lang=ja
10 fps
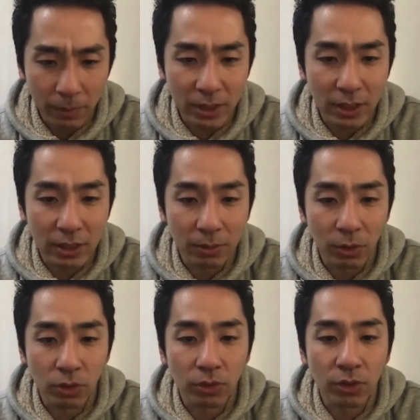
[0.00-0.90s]
ビジネスで
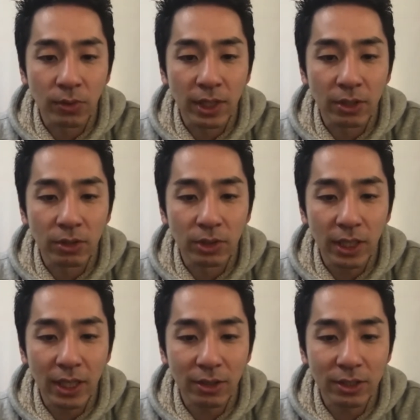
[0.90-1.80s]
もよく言われるゆ
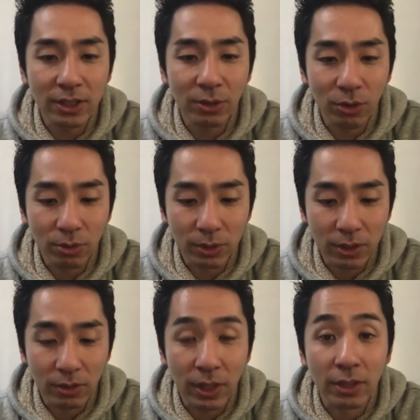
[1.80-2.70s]
でガエルシンドロームっ
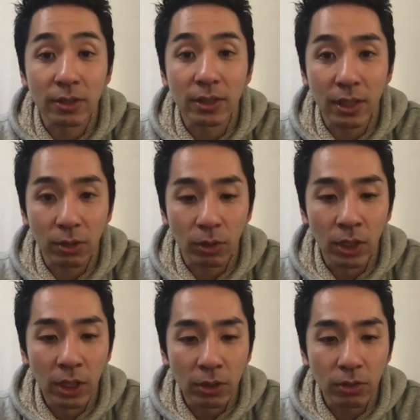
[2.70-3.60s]
ていうのがあるんですけど、
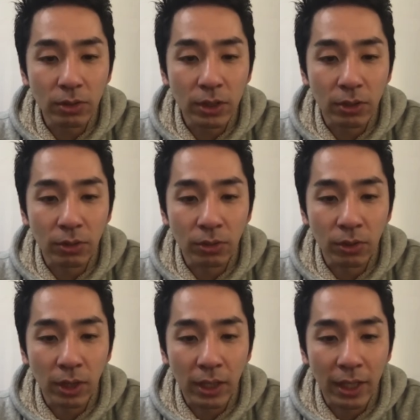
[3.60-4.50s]
特にこ
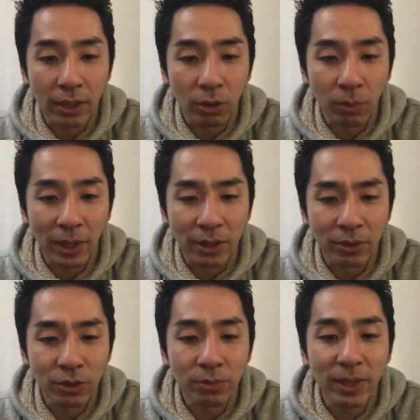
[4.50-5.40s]
の、
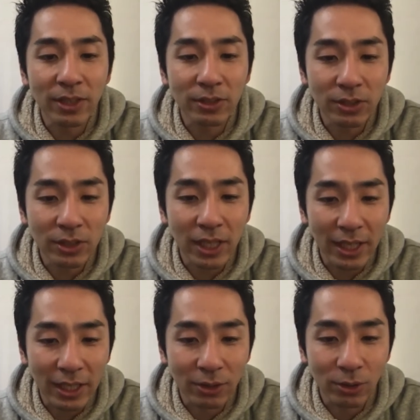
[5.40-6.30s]
ぬるま湯
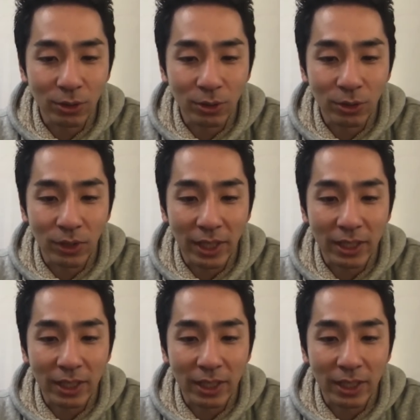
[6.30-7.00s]
からどんどん